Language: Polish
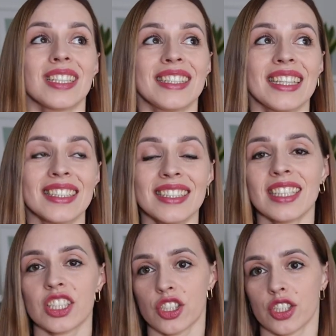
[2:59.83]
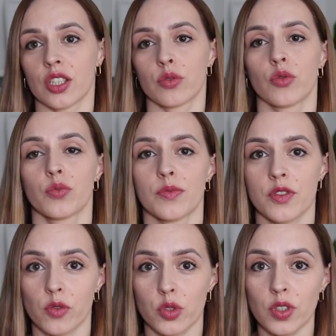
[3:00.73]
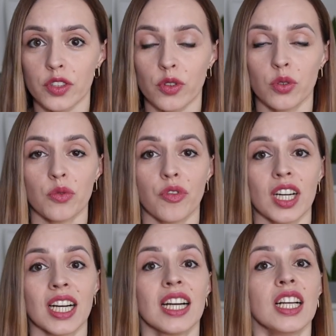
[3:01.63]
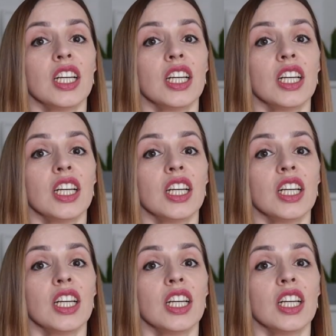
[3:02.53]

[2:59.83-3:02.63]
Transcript: Jedyna rzecz, na którą bym zwróciła Twoją uwagę,